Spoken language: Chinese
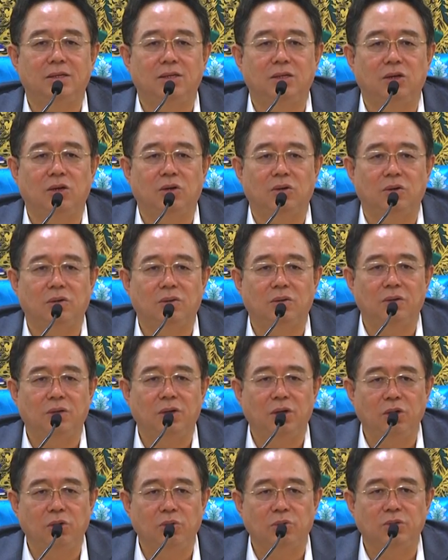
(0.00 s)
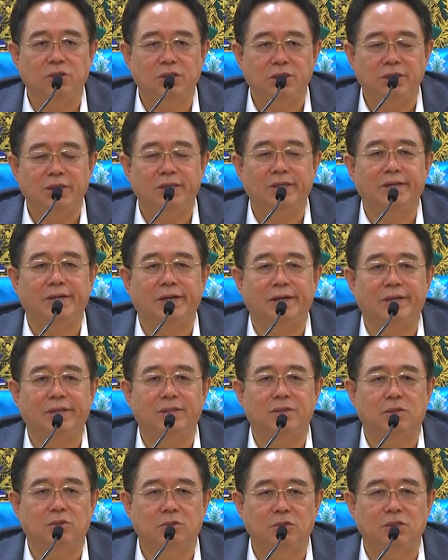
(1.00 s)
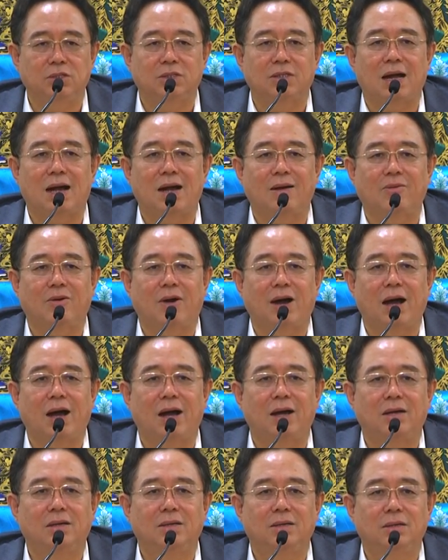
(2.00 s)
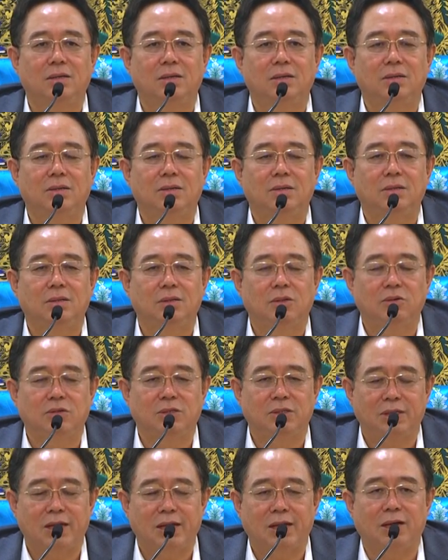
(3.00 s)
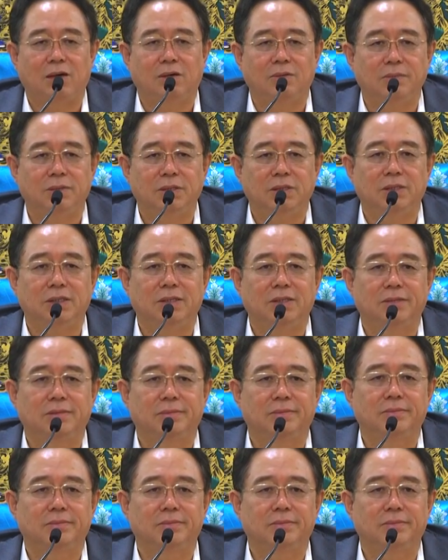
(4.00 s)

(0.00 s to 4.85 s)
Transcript: 有六十亿人都是傻瓜，都是在搞迷信。